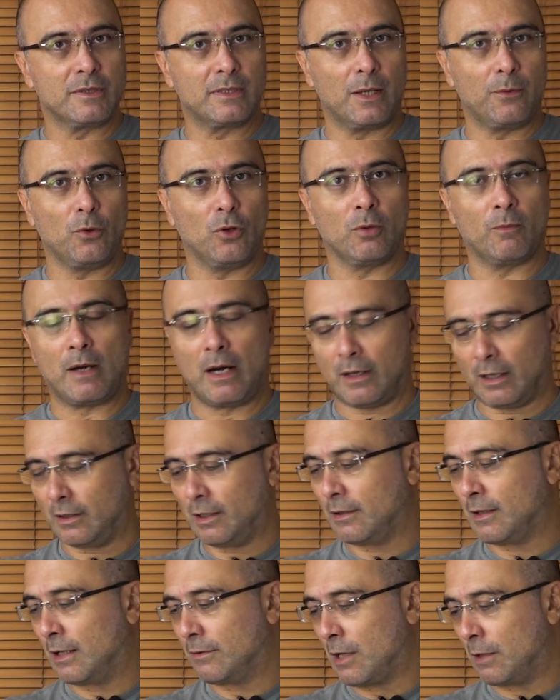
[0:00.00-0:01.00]
bunu seviyorum
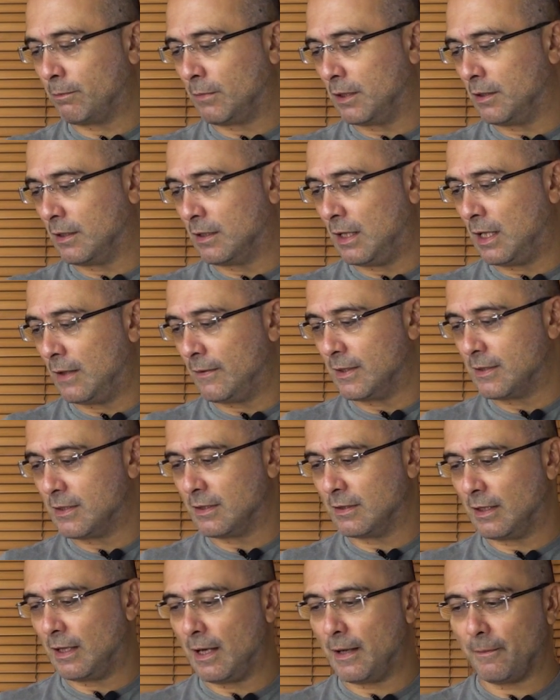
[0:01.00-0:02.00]
arkadan aydınlatmanın
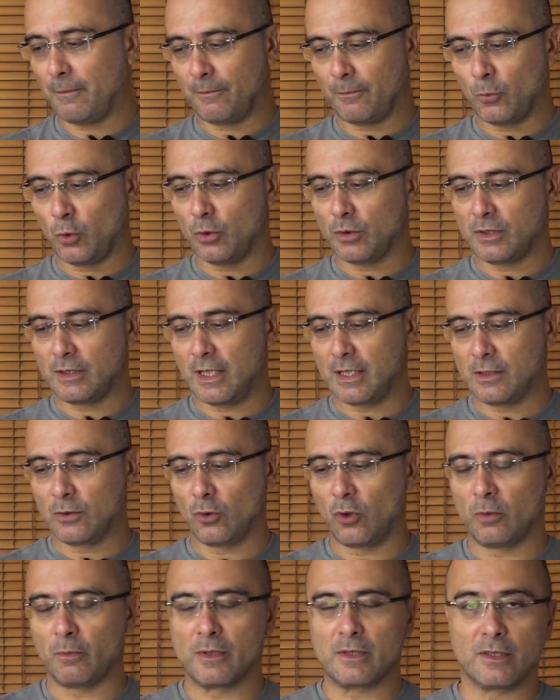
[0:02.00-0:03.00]
klavyesinde bu sesin
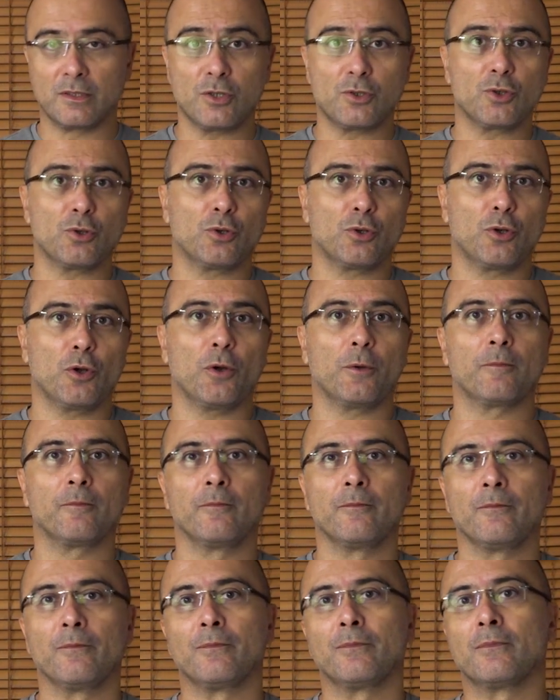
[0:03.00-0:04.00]
olmasını çünkü
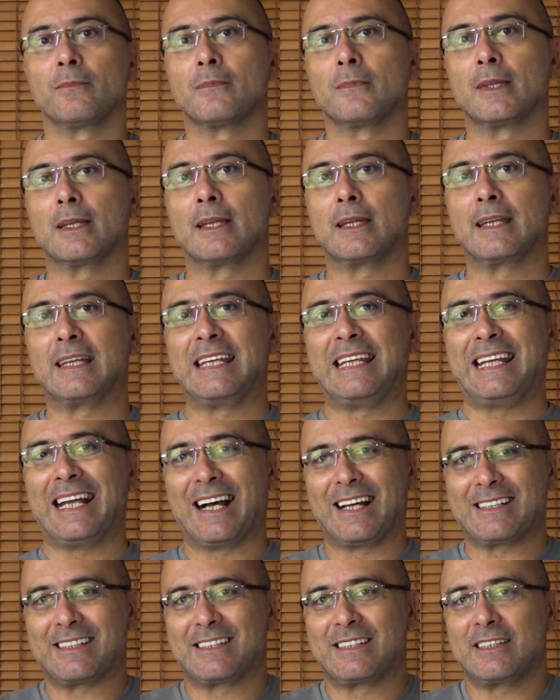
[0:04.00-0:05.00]

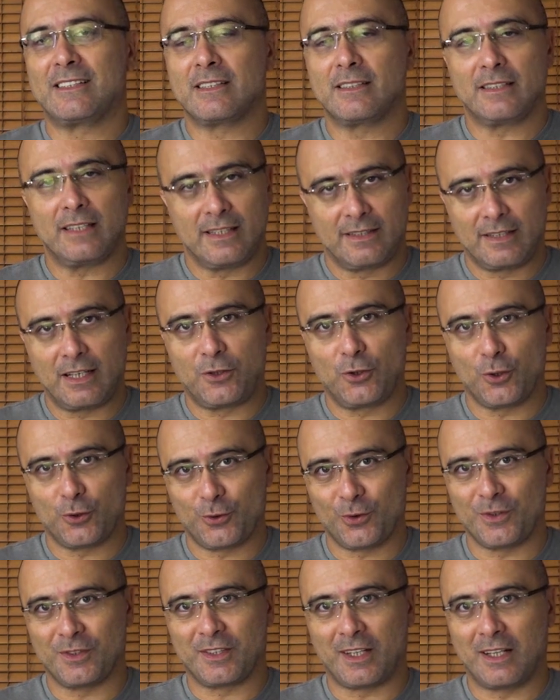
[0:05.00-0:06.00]
yazdığınızı
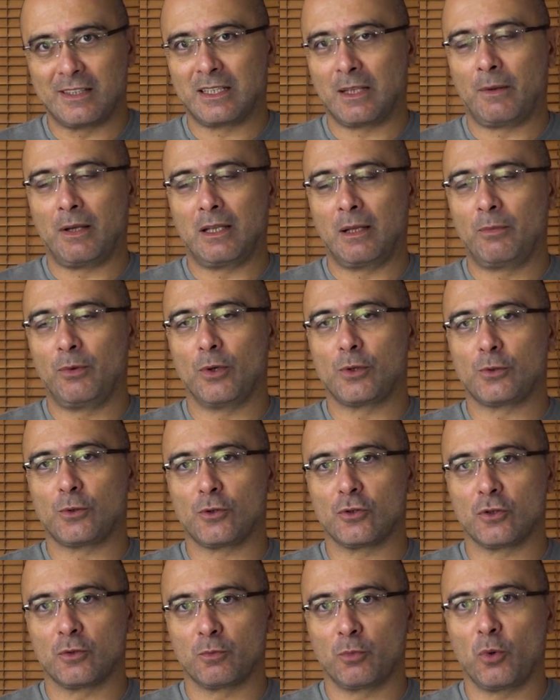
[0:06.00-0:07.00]
hissediyorsunuz aynı zamanda
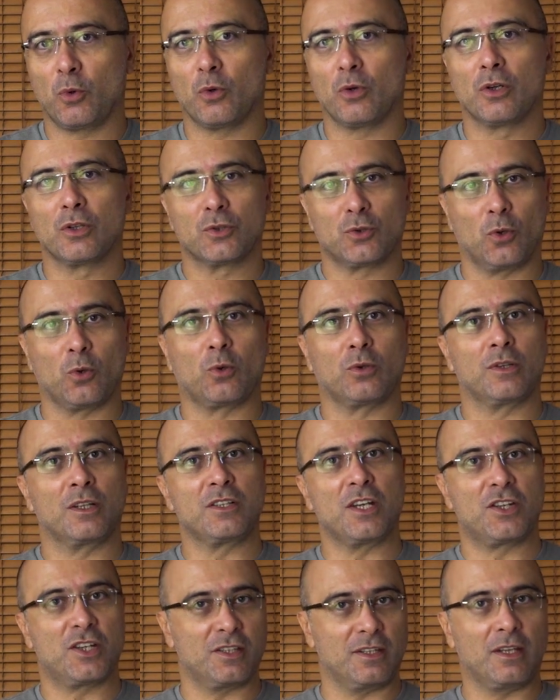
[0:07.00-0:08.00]
biliyorsunuz bu son
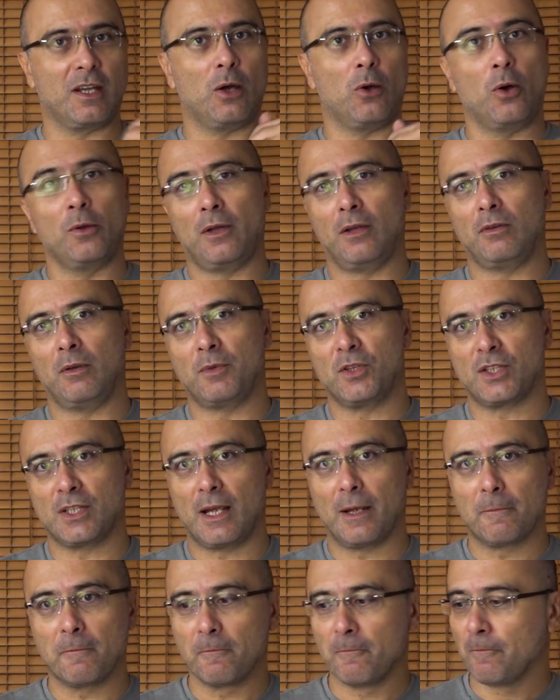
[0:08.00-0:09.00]
kullanıcı içinde önemli bir
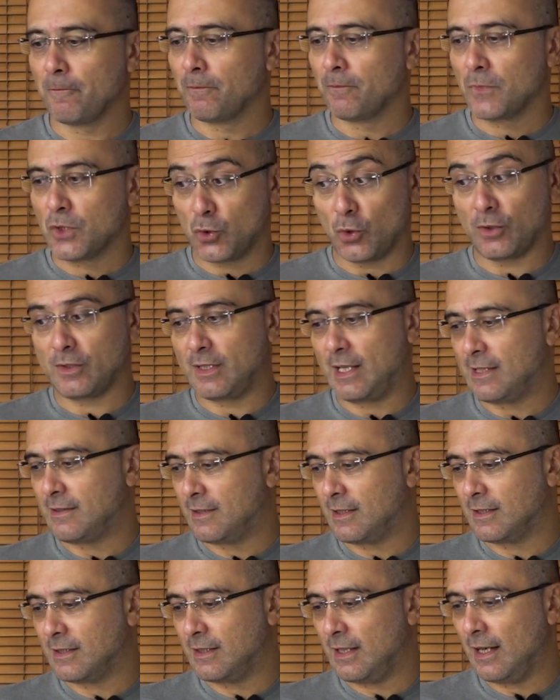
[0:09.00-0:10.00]
şey. Çok
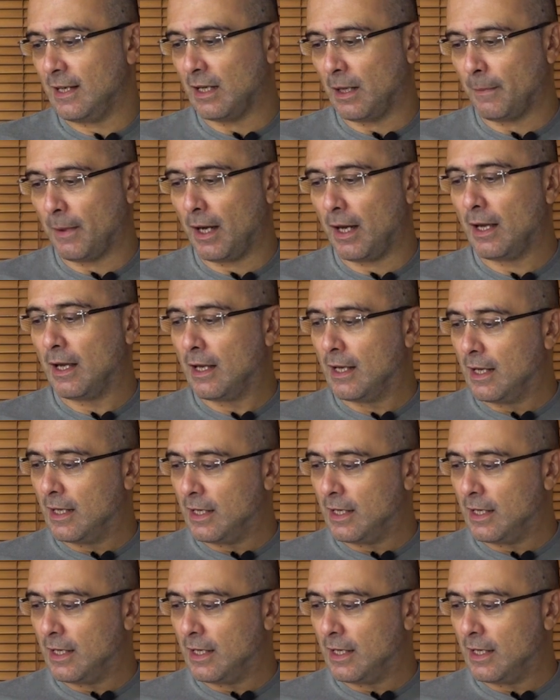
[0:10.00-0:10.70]
sessiz değil ama